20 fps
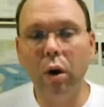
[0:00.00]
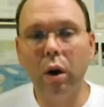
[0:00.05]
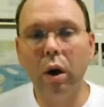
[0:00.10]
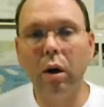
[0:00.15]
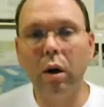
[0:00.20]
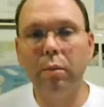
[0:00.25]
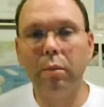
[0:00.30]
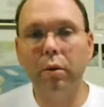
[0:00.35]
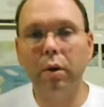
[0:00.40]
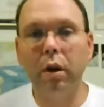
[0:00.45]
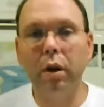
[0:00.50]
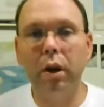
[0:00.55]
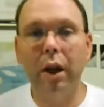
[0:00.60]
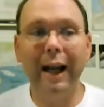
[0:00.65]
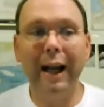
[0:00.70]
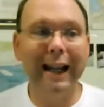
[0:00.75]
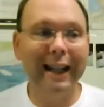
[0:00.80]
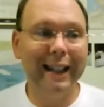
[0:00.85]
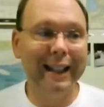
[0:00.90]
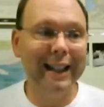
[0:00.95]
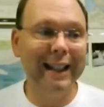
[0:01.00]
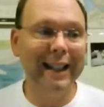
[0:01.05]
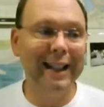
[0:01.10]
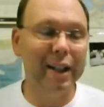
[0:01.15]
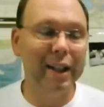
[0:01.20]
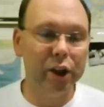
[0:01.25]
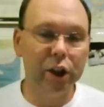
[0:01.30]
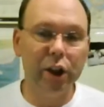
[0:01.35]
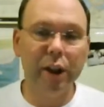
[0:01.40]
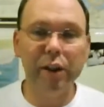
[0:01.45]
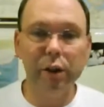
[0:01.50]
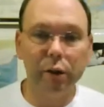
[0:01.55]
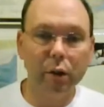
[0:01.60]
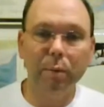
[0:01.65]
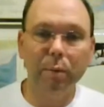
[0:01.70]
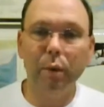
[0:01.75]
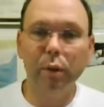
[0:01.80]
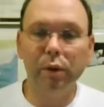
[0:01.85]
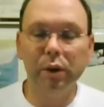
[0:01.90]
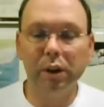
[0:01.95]
comprenne à qui Jésus a
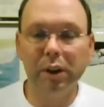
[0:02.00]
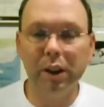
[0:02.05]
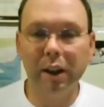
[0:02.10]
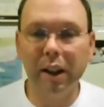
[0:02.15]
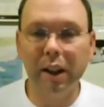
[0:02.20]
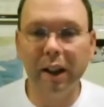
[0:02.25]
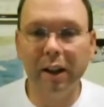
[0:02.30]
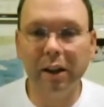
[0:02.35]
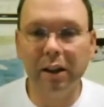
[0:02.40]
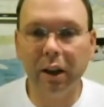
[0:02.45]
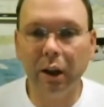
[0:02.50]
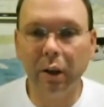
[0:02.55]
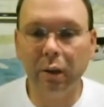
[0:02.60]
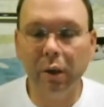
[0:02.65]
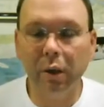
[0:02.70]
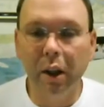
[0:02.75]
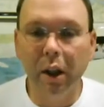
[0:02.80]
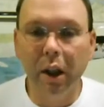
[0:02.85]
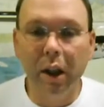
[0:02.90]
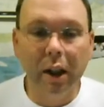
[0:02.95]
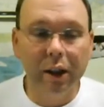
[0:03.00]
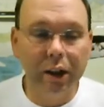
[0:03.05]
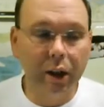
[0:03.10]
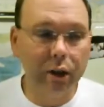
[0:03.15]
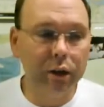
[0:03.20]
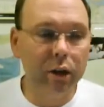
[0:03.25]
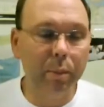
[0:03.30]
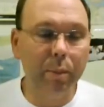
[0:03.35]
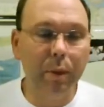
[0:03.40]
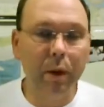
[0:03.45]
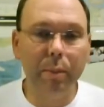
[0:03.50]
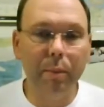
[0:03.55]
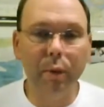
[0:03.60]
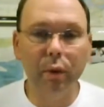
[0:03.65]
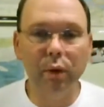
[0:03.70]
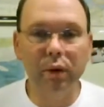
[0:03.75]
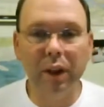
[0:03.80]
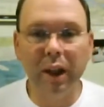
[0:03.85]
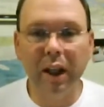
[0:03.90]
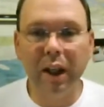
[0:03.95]
posé cette question. Jésus n'a pas
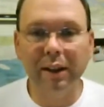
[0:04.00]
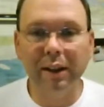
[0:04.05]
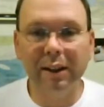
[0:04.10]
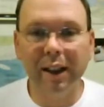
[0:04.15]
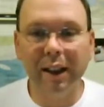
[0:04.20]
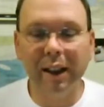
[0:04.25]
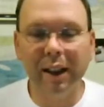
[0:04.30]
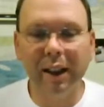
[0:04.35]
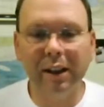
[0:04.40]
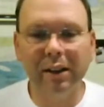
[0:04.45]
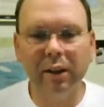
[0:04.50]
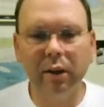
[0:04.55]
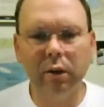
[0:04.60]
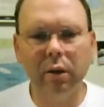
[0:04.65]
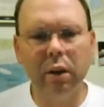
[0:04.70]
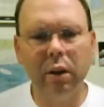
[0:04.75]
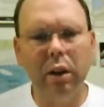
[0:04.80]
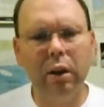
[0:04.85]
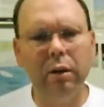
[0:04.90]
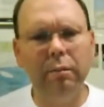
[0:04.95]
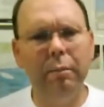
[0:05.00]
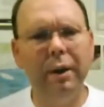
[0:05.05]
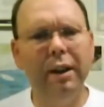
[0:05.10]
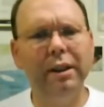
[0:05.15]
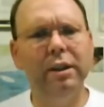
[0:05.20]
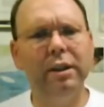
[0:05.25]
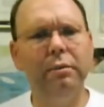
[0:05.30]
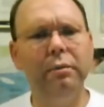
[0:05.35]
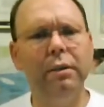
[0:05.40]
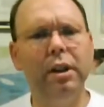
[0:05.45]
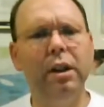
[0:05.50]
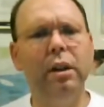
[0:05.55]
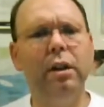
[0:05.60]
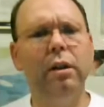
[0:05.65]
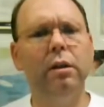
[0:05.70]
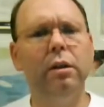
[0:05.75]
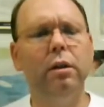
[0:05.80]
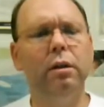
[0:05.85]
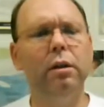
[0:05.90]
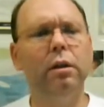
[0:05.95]
posé à ces questions, mes amis,
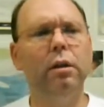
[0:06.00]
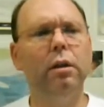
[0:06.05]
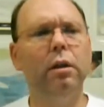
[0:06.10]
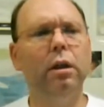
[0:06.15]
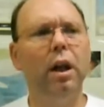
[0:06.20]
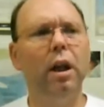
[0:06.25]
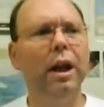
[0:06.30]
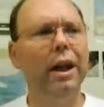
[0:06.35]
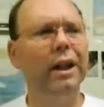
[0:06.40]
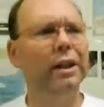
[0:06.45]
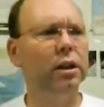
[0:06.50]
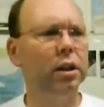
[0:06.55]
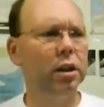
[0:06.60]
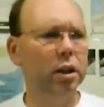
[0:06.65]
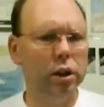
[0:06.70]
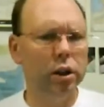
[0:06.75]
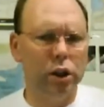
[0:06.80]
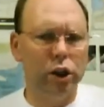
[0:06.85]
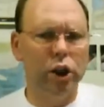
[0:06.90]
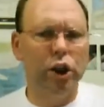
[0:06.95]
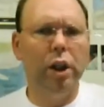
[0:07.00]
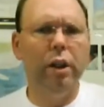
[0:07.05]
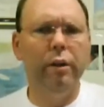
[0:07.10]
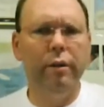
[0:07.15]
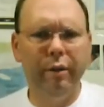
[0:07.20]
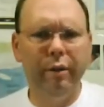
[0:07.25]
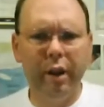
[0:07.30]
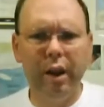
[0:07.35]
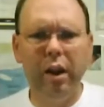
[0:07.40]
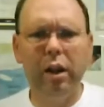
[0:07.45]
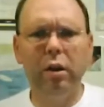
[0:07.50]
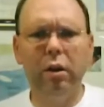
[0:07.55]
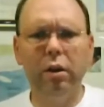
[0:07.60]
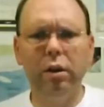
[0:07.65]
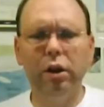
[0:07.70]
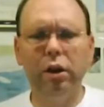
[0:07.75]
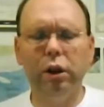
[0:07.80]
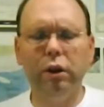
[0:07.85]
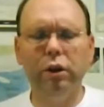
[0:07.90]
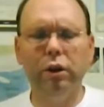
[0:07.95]
est-ce que j'ai fait quelque
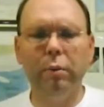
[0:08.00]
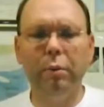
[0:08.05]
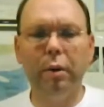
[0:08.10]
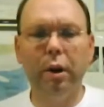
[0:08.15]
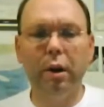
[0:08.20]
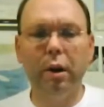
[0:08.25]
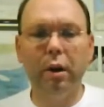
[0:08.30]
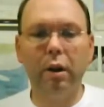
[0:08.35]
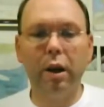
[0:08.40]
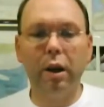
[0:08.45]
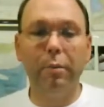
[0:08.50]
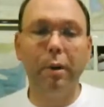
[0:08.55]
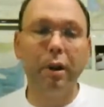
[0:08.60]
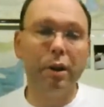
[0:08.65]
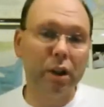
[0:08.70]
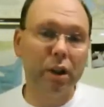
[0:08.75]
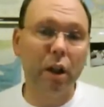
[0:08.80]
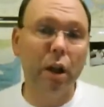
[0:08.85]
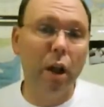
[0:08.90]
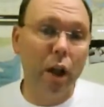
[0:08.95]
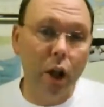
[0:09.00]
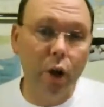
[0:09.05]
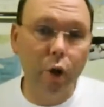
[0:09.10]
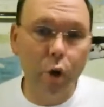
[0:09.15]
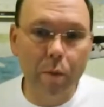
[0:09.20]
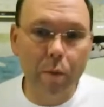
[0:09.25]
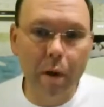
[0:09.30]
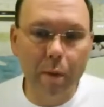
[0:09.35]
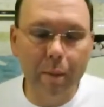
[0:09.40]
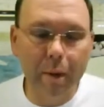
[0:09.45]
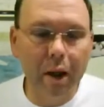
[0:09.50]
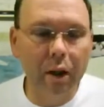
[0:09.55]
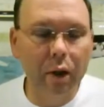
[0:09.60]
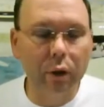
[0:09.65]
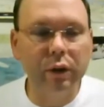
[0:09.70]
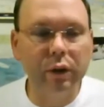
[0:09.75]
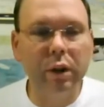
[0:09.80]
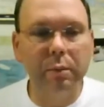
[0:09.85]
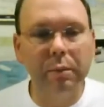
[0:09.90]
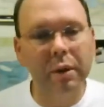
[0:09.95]
chose de pas correct? Parce que normalement,
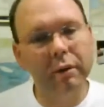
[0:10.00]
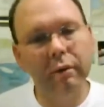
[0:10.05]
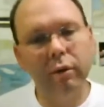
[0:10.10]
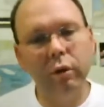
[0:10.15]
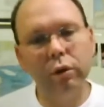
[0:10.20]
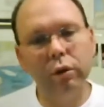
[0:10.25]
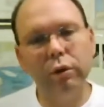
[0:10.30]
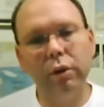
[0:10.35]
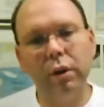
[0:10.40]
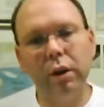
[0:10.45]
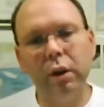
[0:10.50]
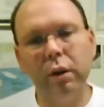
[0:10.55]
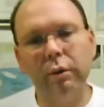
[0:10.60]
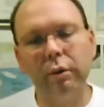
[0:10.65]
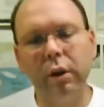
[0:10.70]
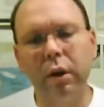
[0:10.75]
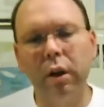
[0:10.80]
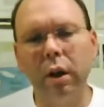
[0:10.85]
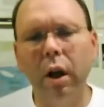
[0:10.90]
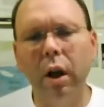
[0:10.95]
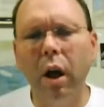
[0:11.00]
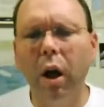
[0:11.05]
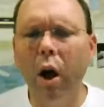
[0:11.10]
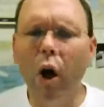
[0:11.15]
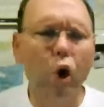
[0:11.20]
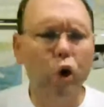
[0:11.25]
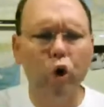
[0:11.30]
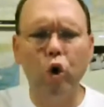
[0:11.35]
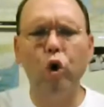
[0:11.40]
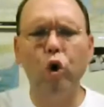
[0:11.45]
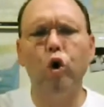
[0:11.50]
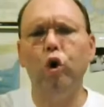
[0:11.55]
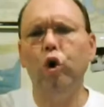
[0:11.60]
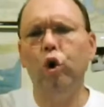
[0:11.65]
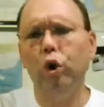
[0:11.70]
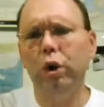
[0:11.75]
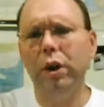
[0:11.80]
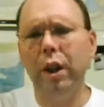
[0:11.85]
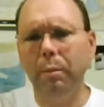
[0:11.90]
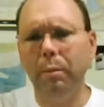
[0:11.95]
nos amis vont nous dire, oh non, non,
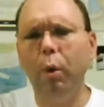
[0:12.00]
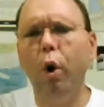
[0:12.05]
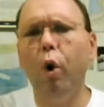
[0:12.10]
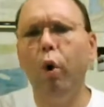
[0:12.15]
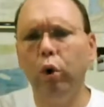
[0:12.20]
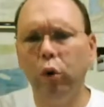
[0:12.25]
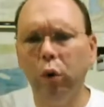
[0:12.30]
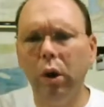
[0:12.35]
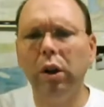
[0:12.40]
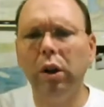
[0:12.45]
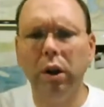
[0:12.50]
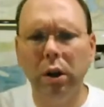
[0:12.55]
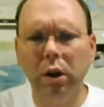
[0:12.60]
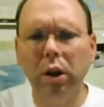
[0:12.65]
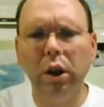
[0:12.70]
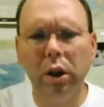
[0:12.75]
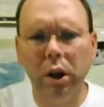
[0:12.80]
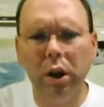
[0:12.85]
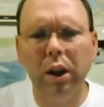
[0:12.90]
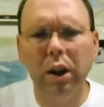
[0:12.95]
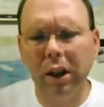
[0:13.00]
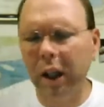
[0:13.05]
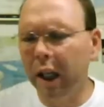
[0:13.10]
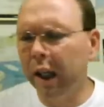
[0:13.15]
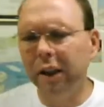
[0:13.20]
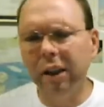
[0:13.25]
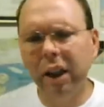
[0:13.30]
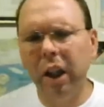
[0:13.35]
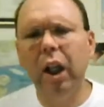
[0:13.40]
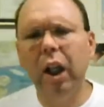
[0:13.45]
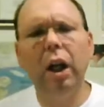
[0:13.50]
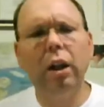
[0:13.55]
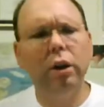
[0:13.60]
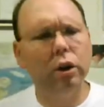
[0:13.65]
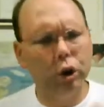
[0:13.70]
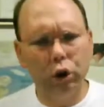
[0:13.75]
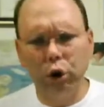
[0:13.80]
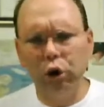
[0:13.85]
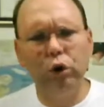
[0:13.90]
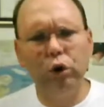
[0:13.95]
non, t'es bon, toi, t'es excellent,
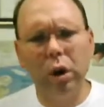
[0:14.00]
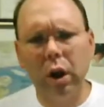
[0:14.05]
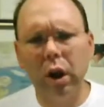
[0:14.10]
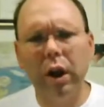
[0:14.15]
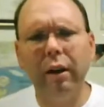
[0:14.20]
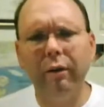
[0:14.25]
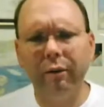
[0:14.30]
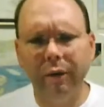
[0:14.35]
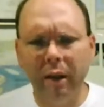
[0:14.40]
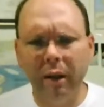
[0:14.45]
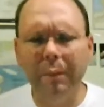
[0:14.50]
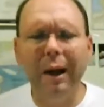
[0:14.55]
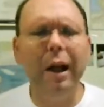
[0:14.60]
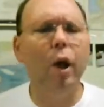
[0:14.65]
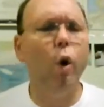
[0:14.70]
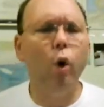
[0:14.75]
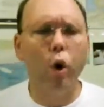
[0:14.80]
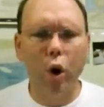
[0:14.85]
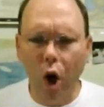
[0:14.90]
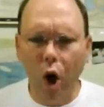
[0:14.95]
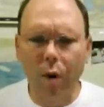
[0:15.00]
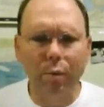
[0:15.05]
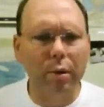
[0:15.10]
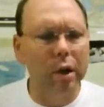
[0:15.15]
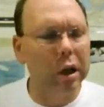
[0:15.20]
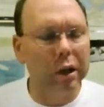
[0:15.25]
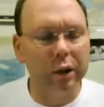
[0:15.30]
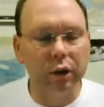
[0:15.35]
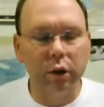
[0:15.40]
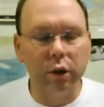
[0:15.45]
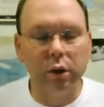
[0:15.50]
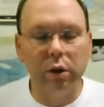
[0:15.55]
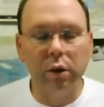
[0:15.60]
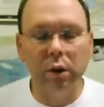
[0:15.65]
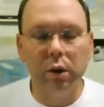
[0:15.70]
hein, tu n'as rien fait de mal, on comprend tout.